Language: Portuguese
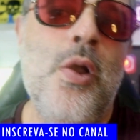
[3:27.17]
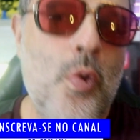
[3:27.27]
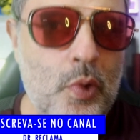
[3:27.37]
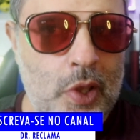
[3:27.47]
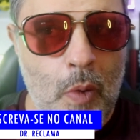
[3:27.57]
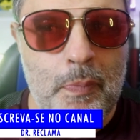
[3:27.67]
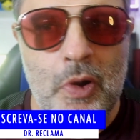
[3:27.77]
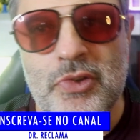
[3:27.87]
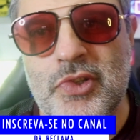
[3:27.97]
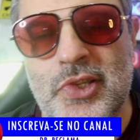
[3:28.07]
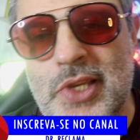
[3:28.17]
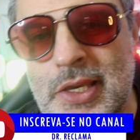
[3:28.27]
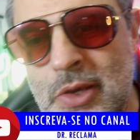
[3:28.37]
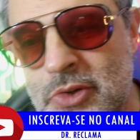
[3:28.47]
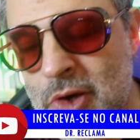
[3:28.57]
O que eu posso dizer
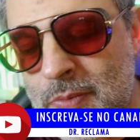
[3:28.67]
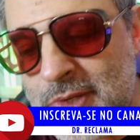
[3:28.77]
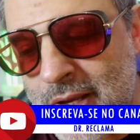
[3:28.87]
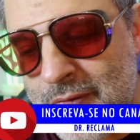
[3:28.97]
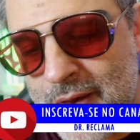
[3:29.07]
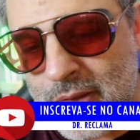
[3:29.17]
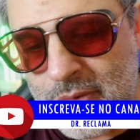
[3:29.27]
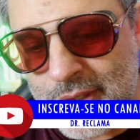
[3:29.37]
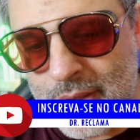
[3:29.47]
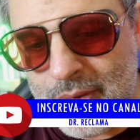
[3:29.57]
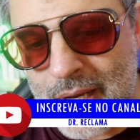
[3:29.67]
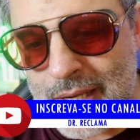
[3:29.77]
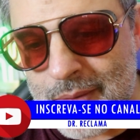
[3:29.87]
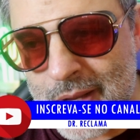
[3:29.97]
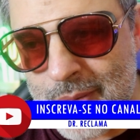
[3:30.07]
que eu já observei no celular
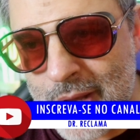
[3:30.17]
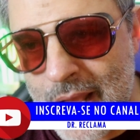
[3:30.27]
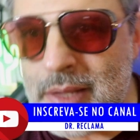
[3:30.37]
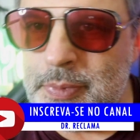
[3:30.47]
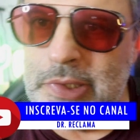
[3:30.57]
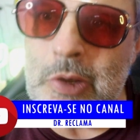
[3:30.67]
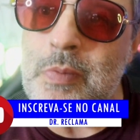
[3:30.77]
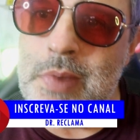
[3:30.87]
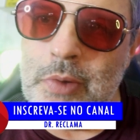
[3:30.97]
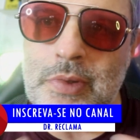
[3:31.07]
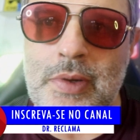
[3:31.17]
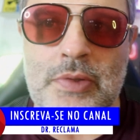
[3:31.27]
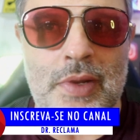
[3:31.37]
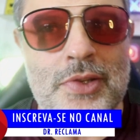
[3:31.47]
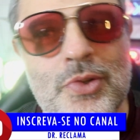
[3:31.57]
da minha namorada, porque o meu não
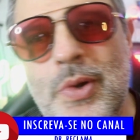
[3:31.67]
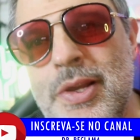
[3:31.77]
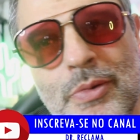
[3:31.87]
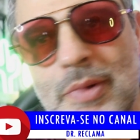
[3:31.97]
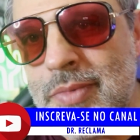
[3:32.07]
atualizou e eu não